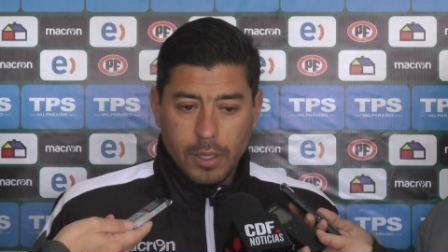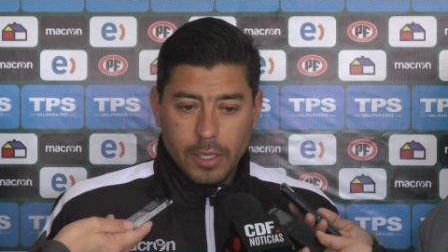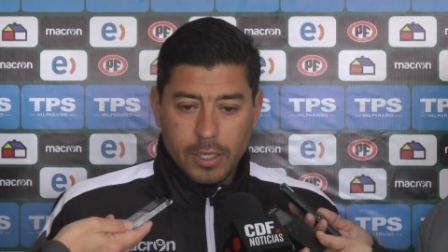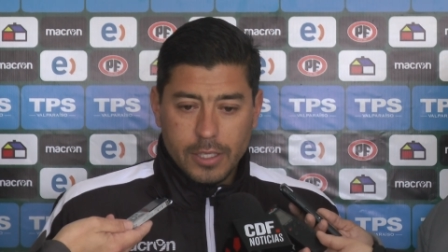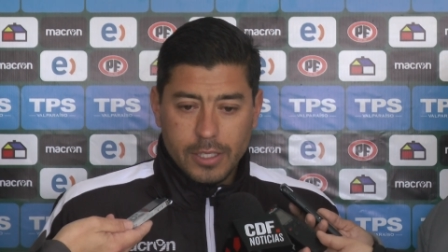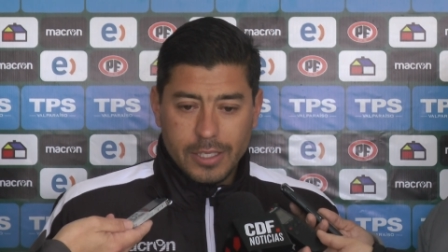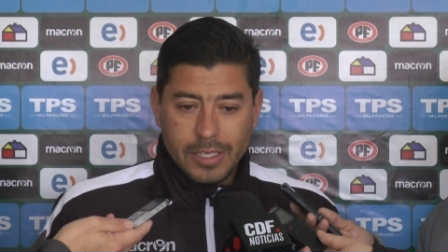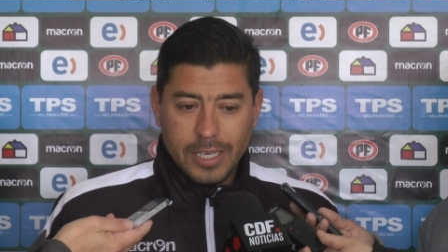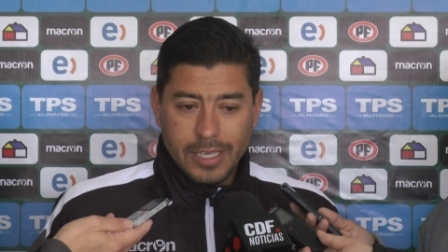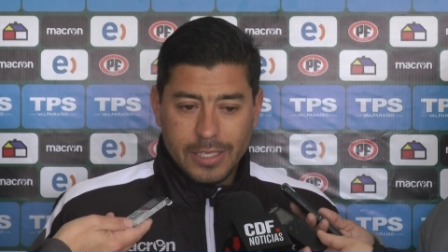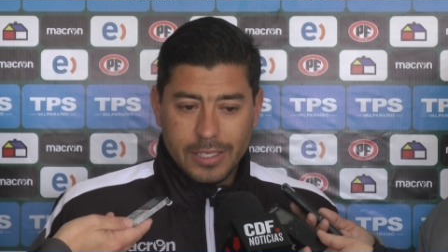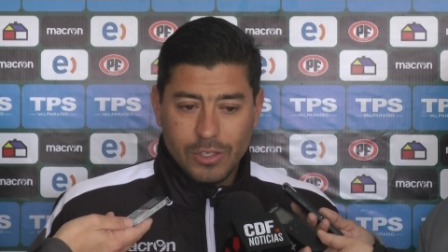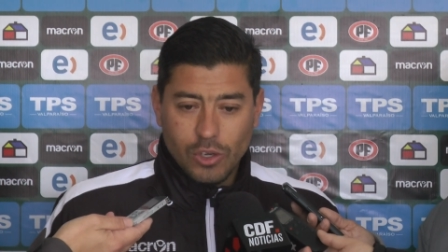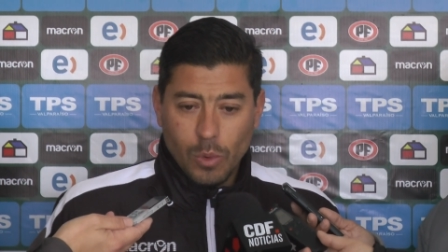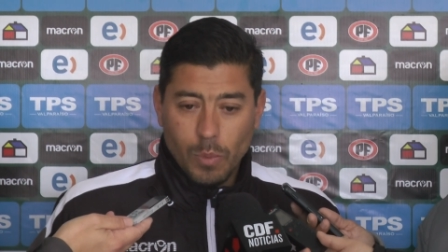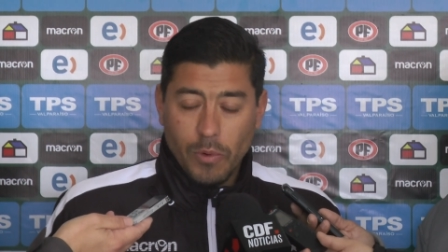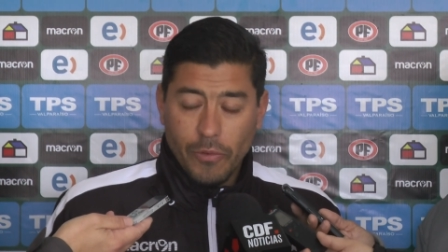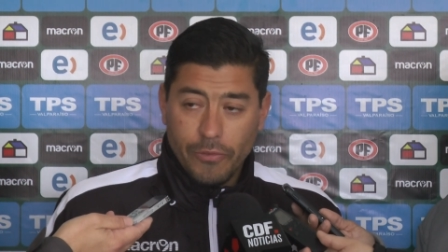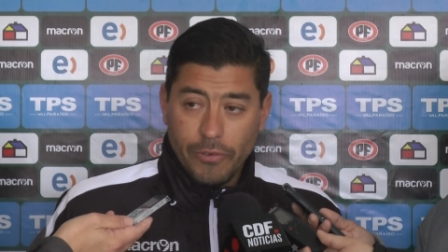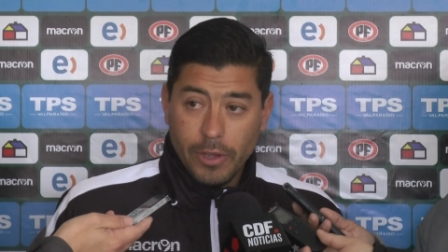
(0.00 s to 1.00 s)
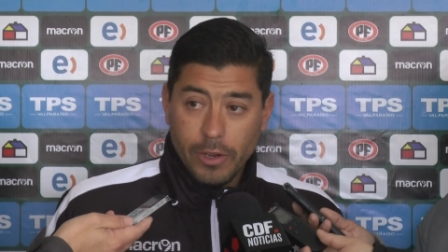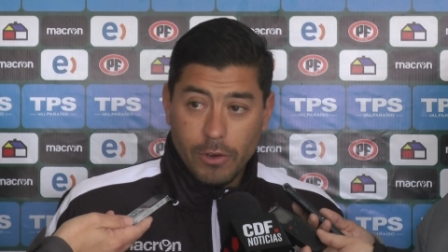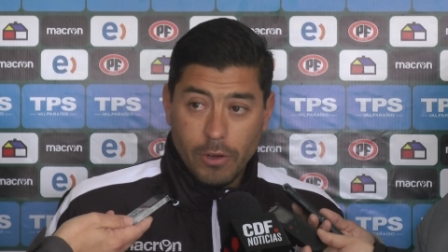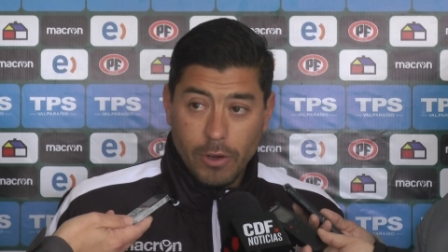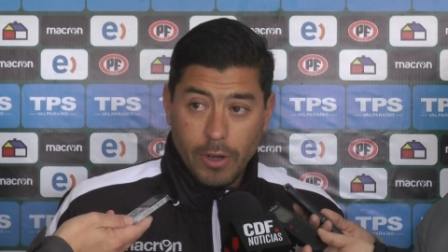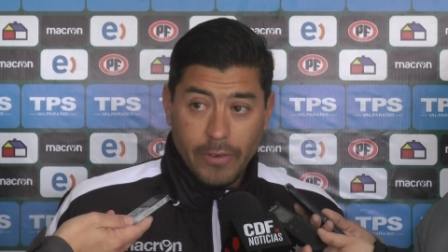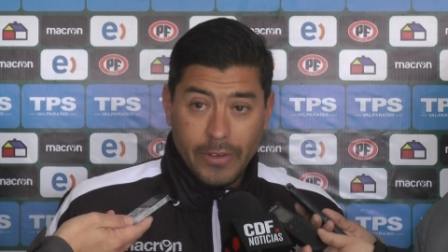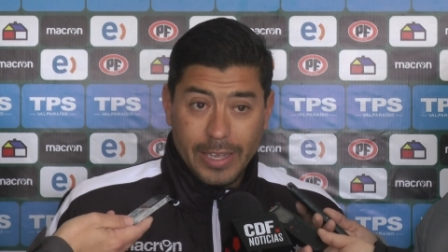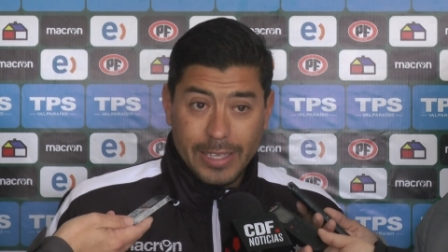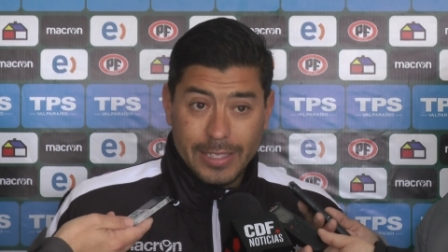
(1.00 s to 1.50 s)
si somos
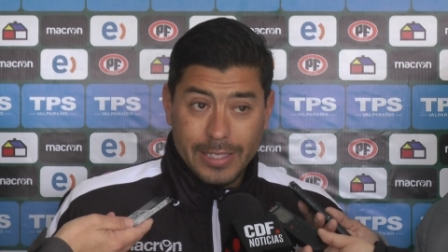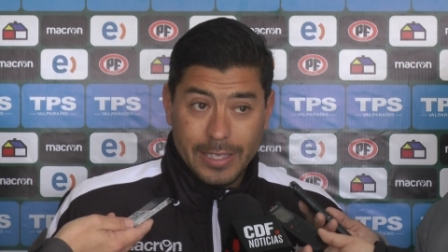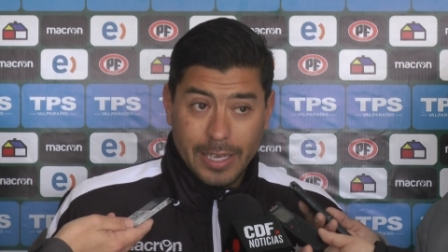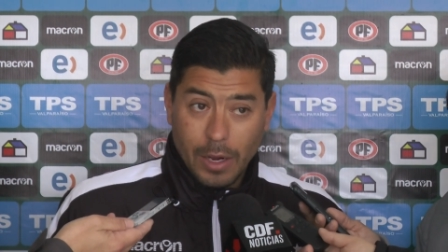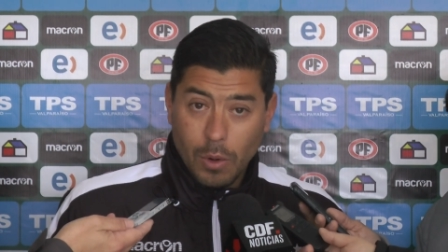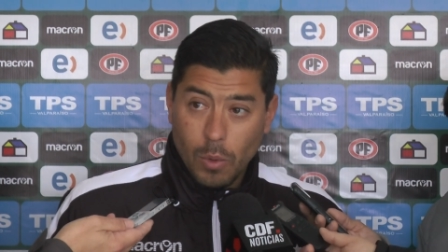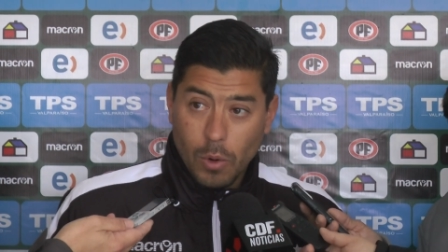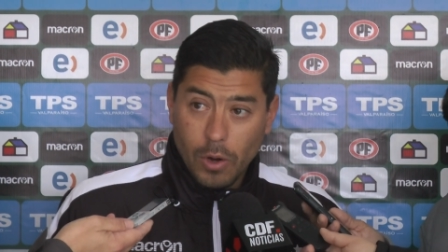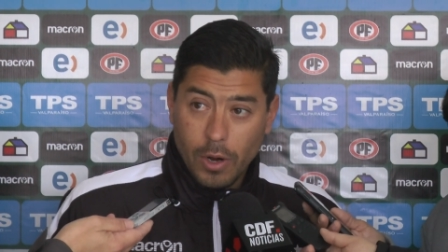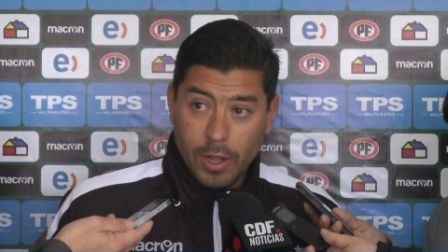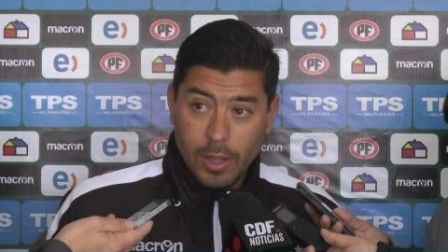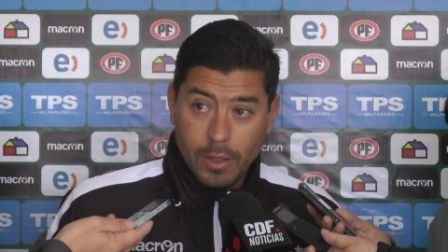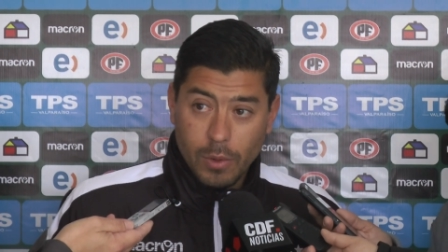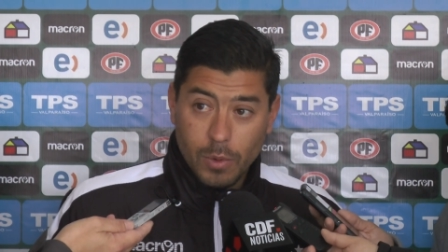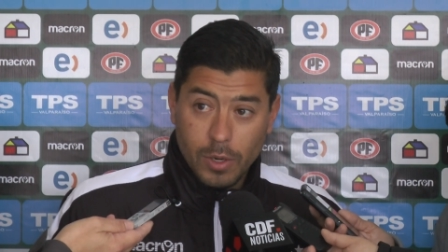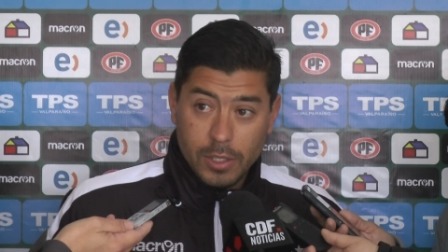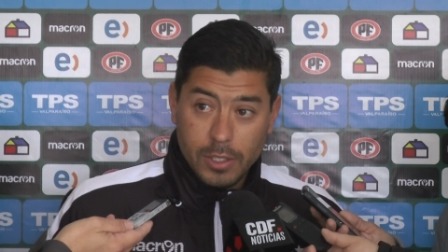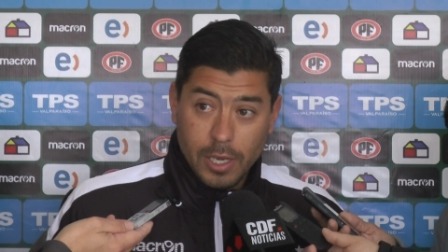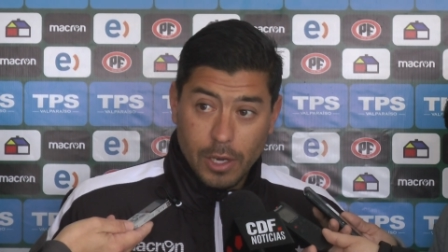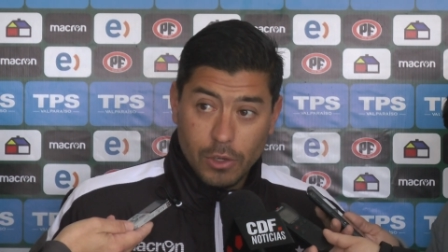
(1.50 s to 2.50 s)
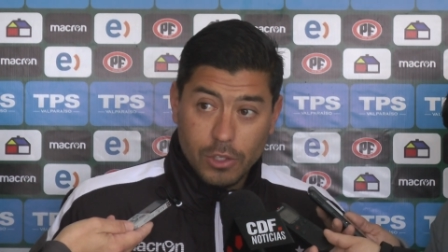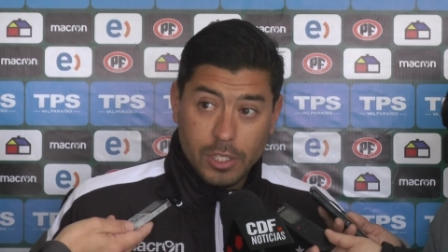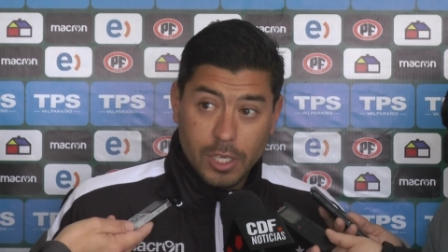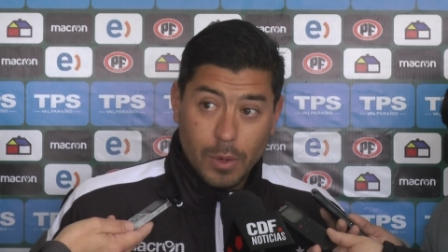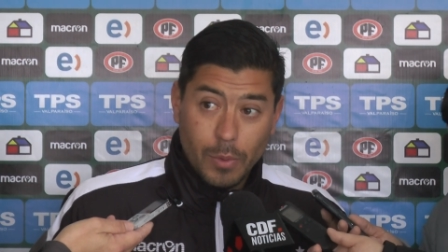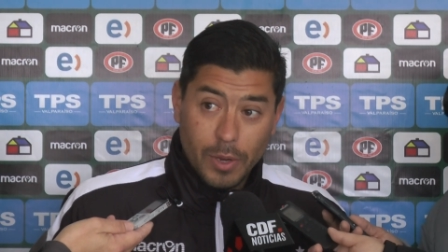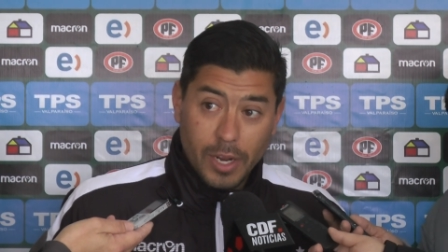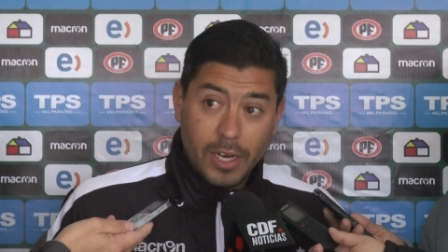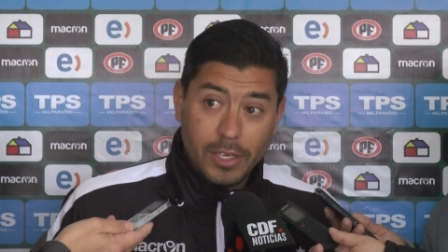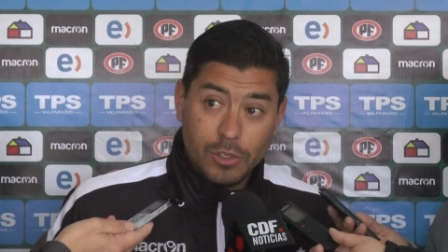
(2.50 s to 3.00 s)
finos, habían tres jugadores de Universidad de Conce
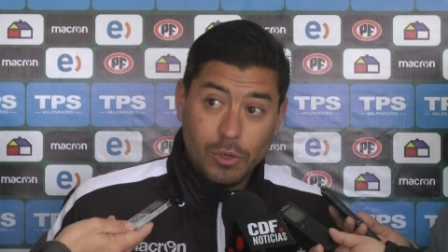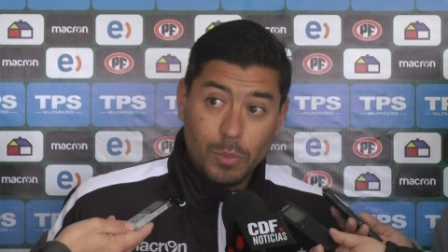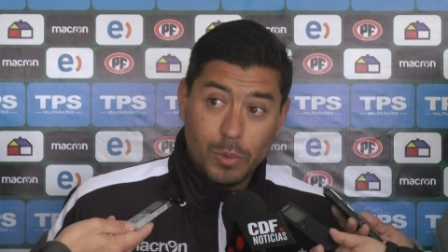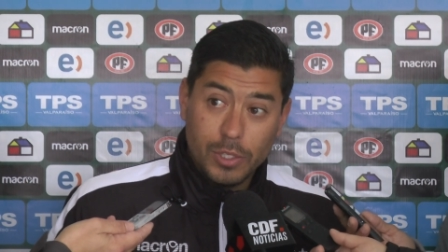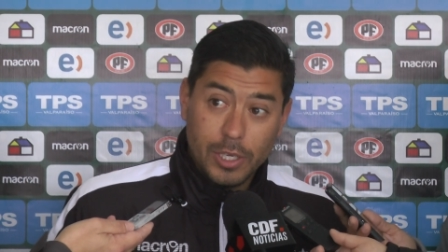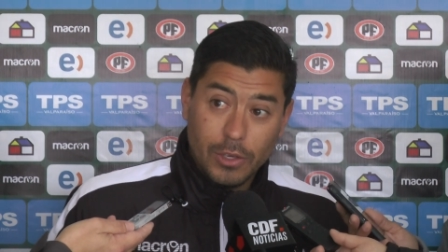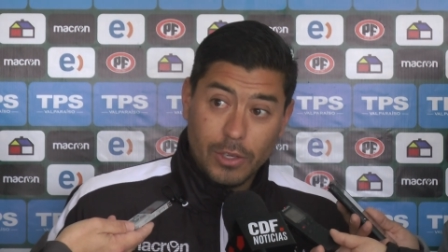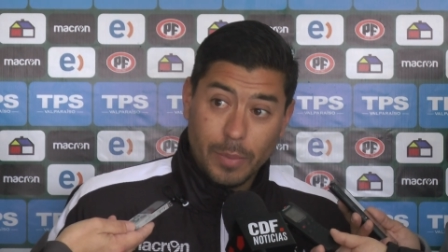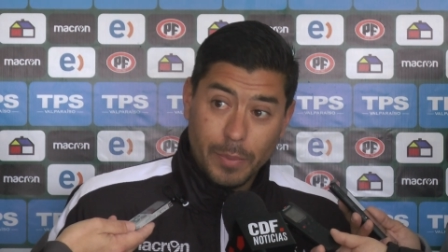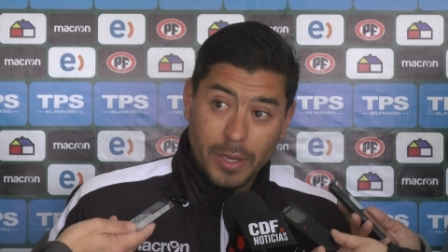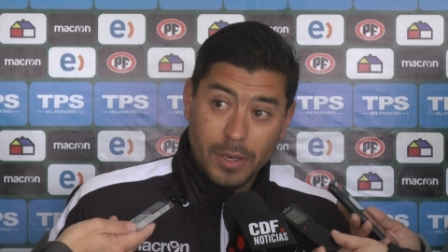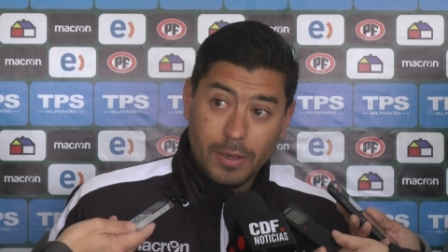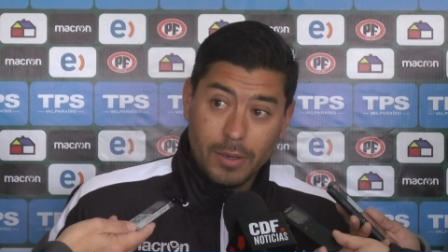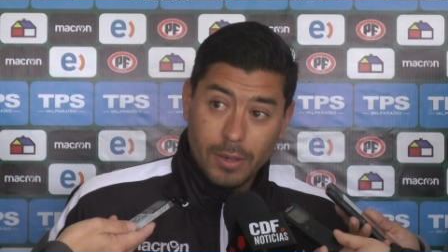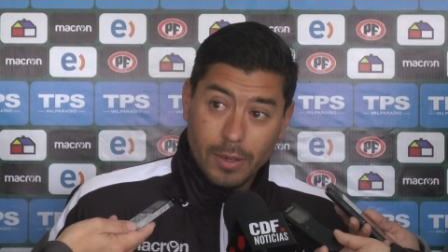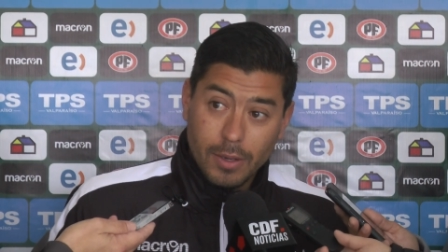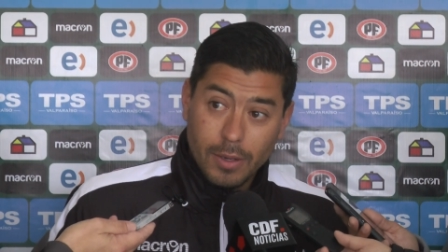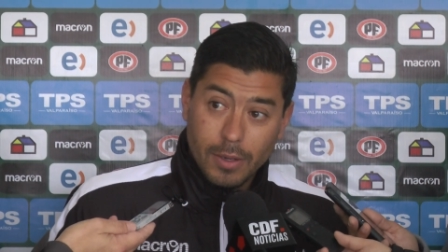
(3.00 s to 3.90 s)
que hubieran sido expulsados también.